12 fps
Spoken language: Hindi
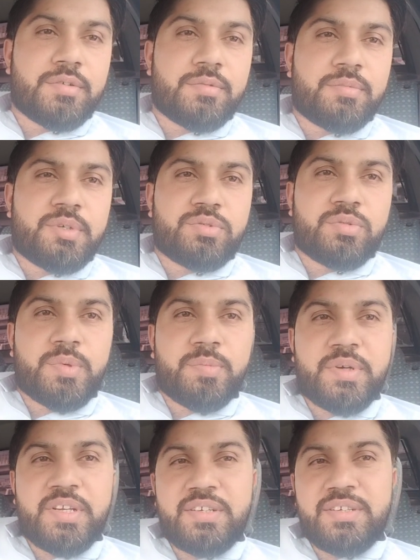मैं सुबह
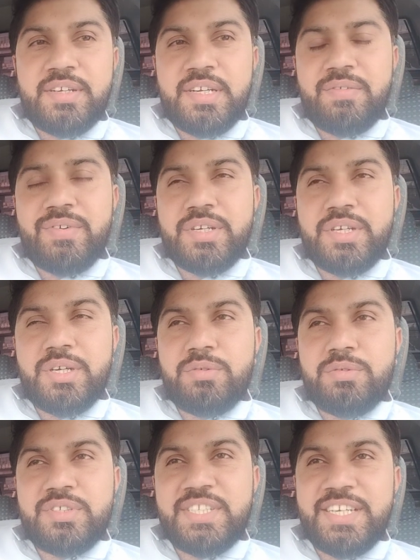पहले ई e एलेवन गया
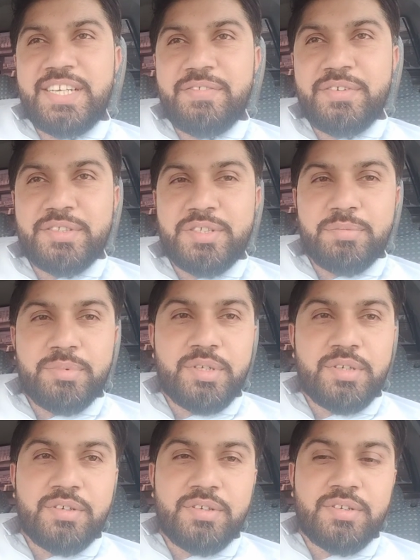हूँ ई e एलेवन से फिर